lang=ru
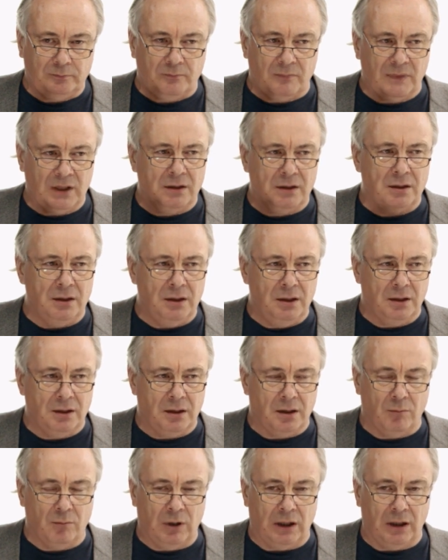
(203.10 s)
это
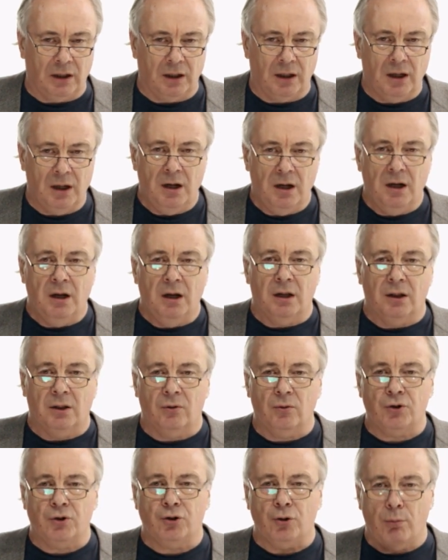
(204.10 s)
ненормально.
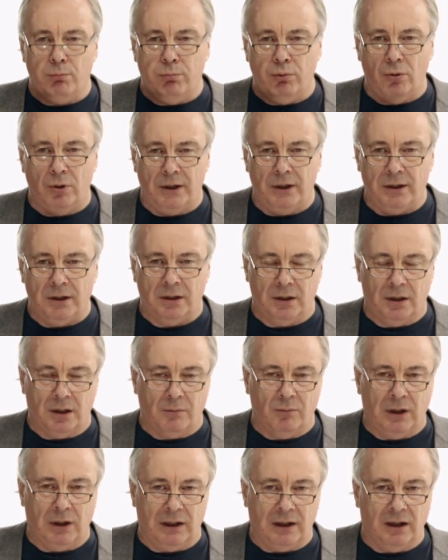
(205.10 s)
Но еще более
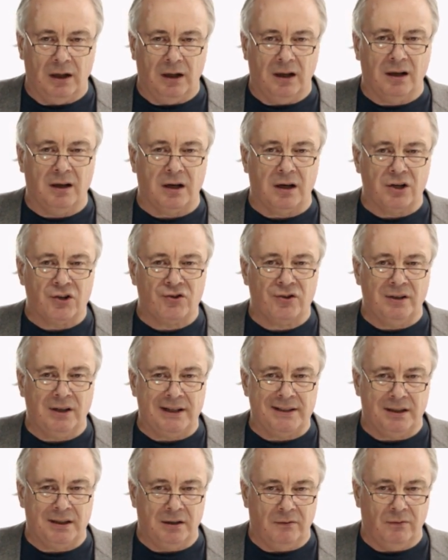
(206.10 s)
ненормально
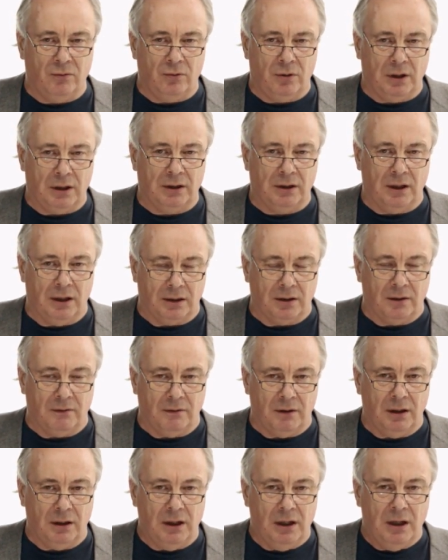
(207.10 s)
ограждать его от
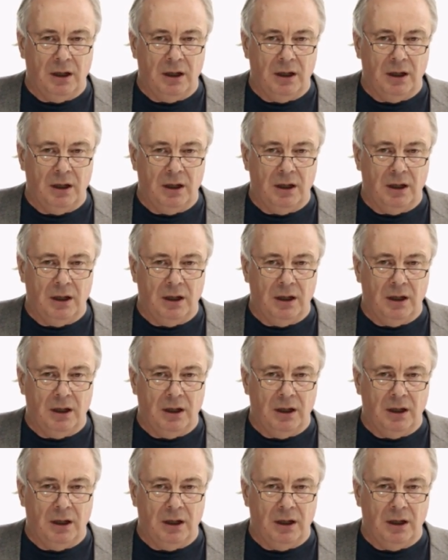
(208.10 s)
этого.